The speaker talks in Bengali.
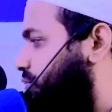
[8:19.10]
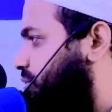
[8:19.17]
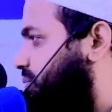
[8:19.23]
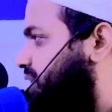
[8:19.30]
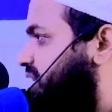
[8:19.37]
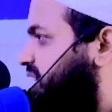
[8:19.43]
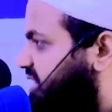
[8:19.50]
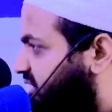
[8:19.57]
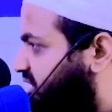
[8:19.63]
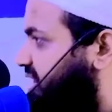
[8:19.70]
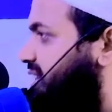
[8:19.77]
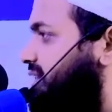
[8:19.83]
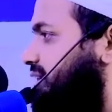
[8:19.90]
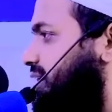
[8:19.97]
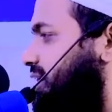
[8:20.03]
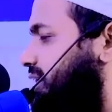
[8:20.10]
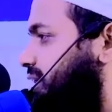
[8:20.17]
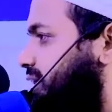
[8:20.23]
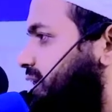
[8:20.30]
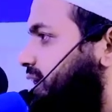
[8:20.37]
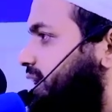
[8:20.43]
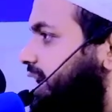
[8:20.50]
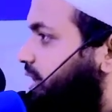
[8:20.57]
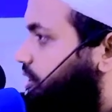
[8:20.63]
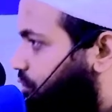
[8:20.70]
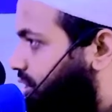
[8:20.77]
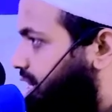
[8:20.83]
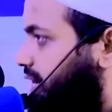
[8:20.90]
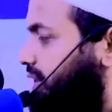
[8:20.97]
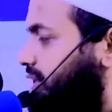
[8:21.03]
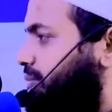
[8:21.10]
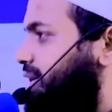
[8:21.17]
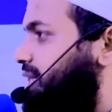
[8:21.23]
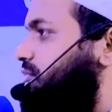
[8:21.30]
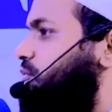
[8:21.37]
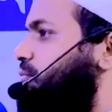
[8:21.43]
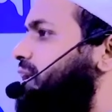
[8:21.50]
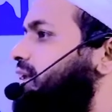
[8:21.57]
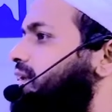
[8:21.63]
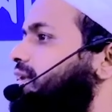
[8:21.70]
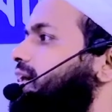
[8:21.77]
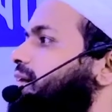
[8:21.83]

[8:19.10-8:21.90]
করবেন ইনশাআল্লাহ এই কোরআনের মাধ্যমে আল্লাহ